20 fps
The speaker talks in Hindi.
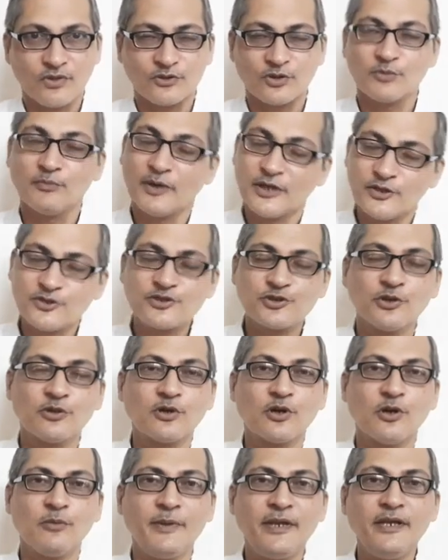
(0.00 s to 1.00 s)
तो मनुष्यों
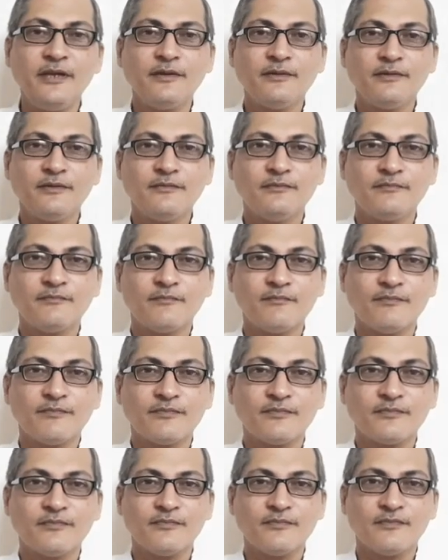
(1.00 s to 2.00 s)
को भी
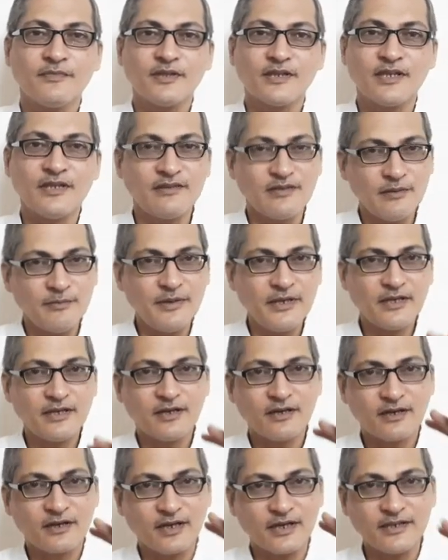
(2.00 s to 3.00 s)
किसी भी
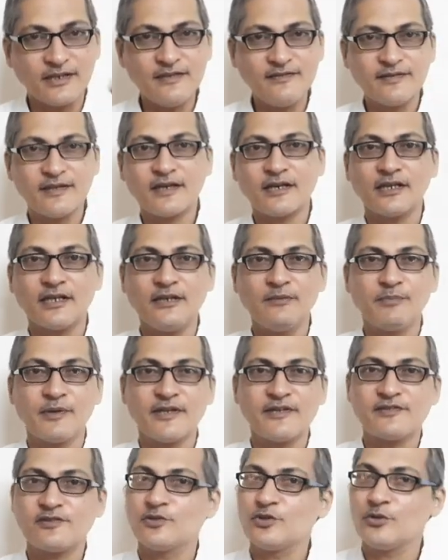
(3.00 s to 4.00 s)
कठिन से कठिन
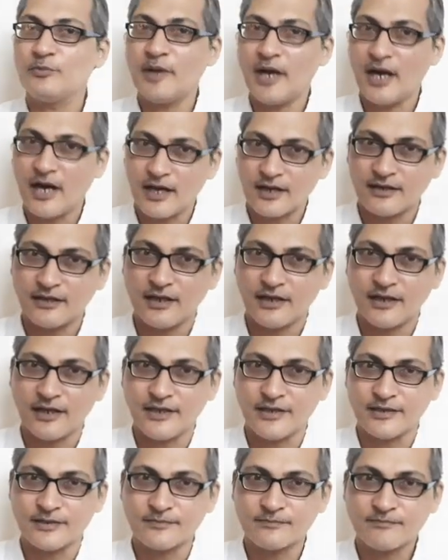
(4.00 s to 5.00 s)
परिस्थिति में हारना नहीं
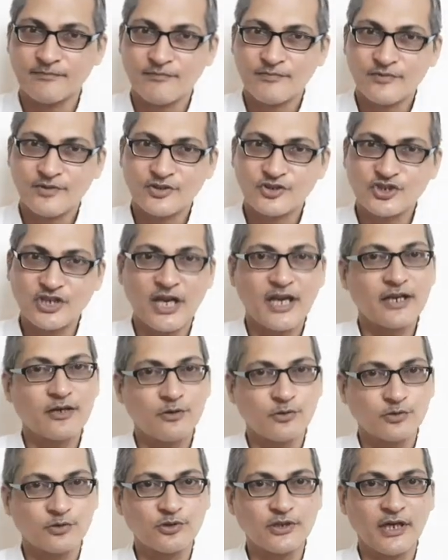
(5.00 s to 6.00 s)
है चाहे
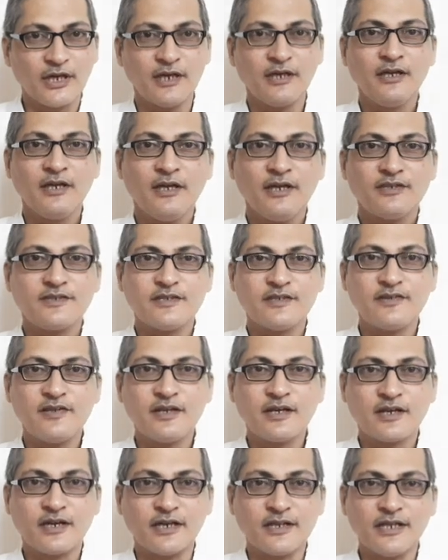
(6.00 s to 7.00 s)
कोरोना जैसी
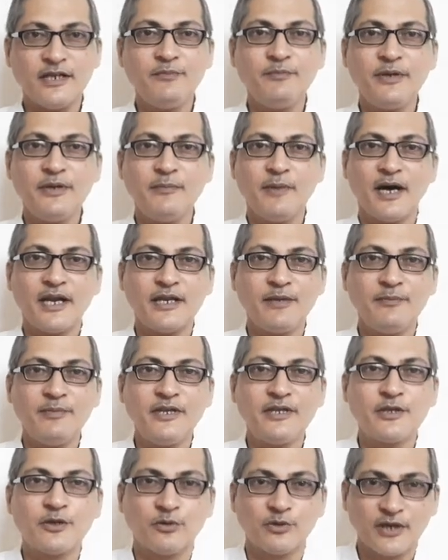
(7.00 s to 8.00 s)
कठिन बीमारी भी
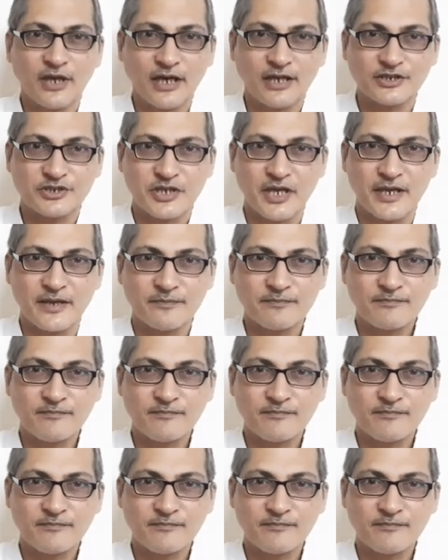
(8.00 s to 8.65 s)
क्यों ना आ जाए